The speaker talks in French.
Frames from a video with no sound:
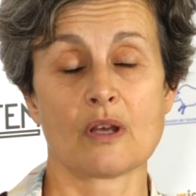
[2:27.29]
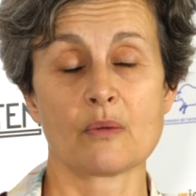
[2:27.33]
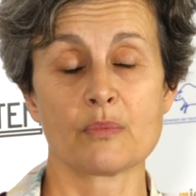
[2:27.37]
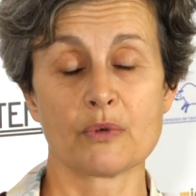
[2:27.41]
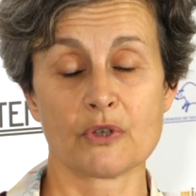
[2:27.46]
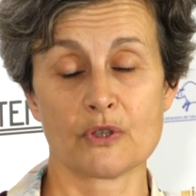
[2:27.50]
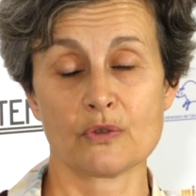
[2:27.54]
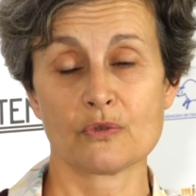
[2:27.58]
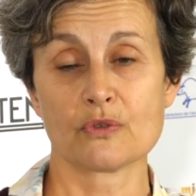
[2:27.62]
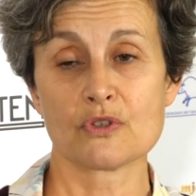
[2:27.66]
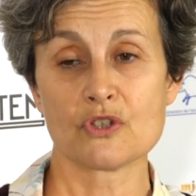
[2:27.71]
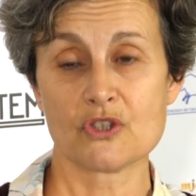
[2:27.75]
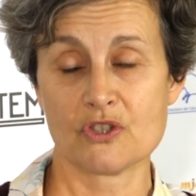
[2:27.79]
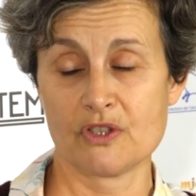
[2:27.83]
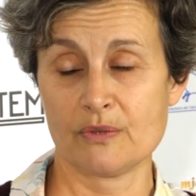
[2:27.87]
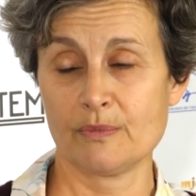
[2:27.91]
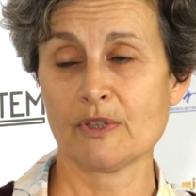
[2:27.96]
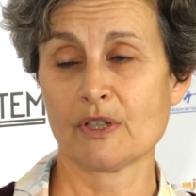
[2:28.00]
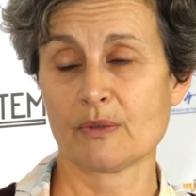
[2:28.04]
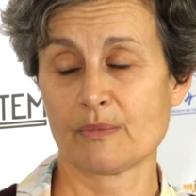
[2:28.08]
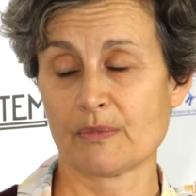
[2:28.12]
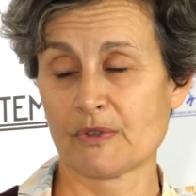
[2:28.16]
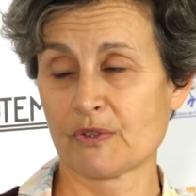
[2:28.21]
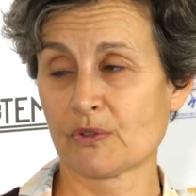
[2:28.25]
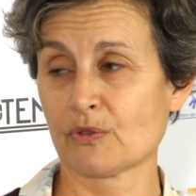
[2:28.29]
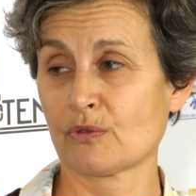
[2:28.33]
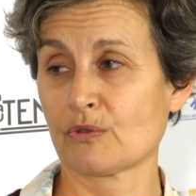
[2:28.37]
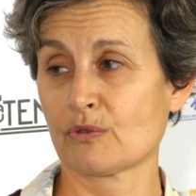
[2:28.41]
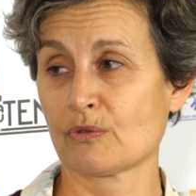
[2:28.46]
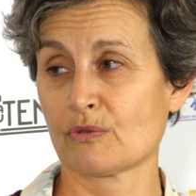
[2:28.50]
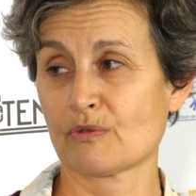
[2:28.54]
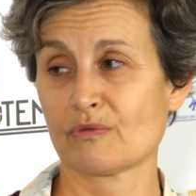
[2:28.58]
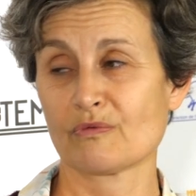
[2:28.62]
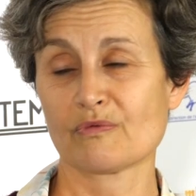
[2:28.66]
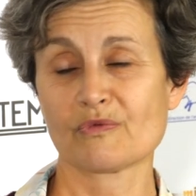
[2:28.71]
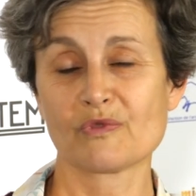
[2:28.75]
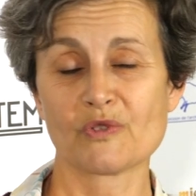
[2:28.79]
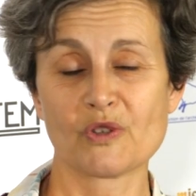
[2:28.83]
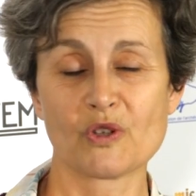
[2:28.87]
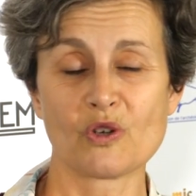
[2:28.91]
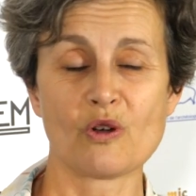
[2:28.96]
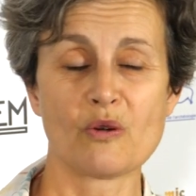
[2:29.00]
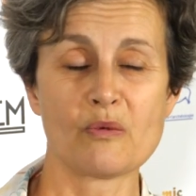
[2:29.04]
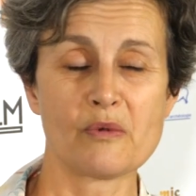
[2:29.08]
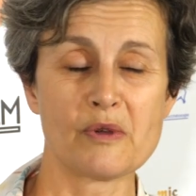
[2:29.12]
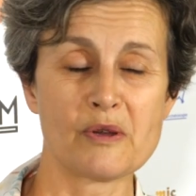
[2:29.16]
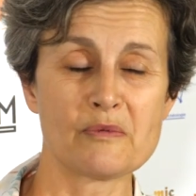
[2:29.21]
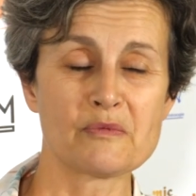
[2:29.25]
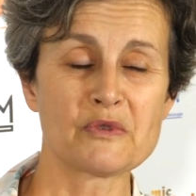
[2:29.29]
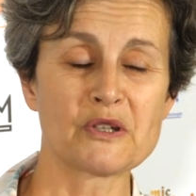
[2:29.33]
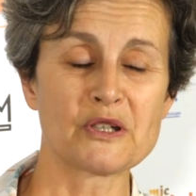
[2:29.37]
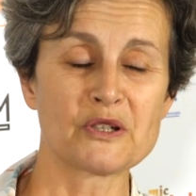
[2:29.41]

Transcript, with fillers: A priori, je dis bien, parce que quand même,